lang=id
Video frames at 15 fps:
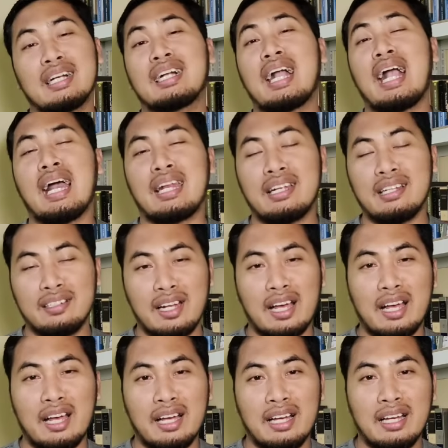
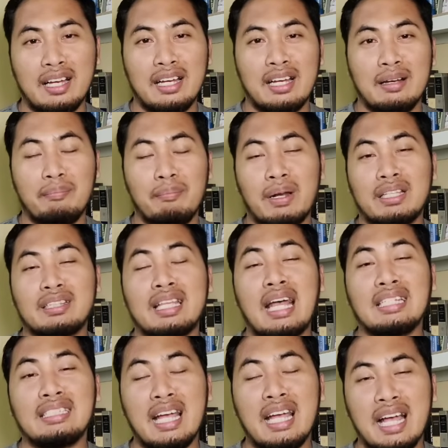Karena
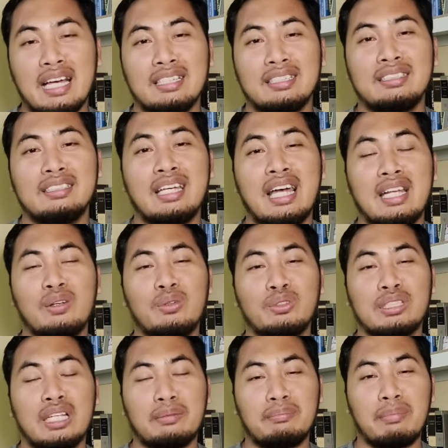pertanyaan dari
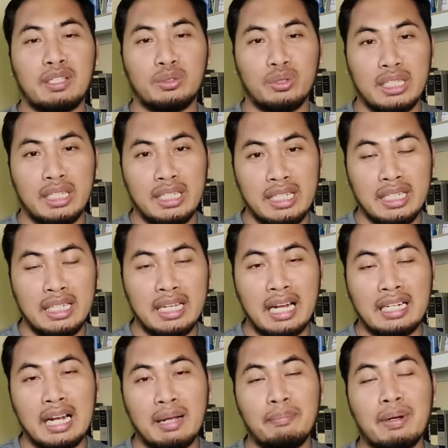Ustadz Masud ini
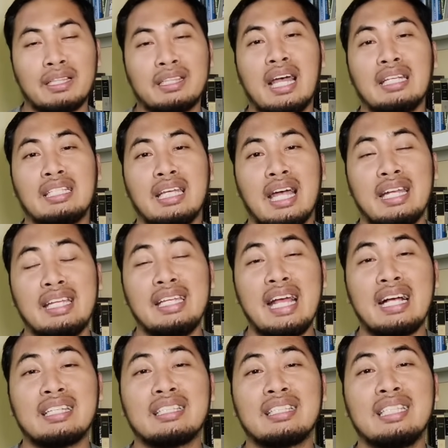adalah pertanyaan
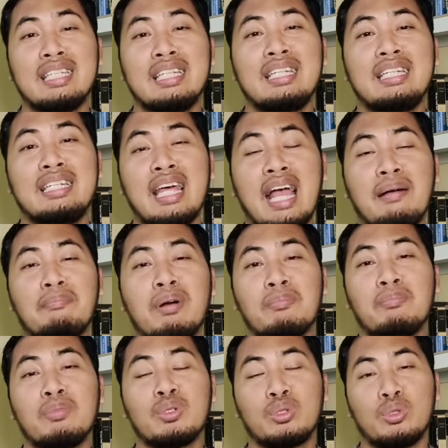yang tidak
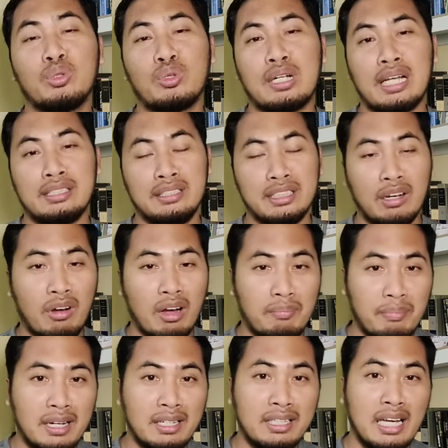membutuhkan
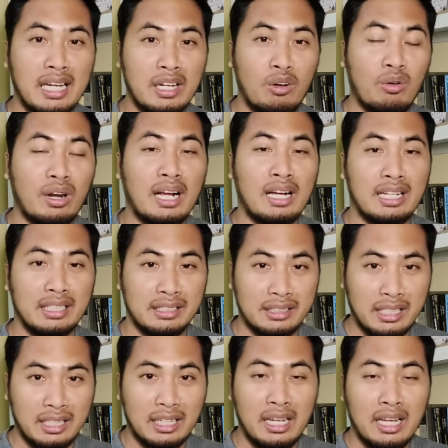jawaban dari orang
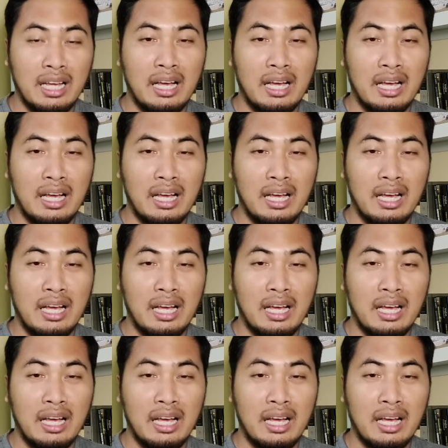Kristen.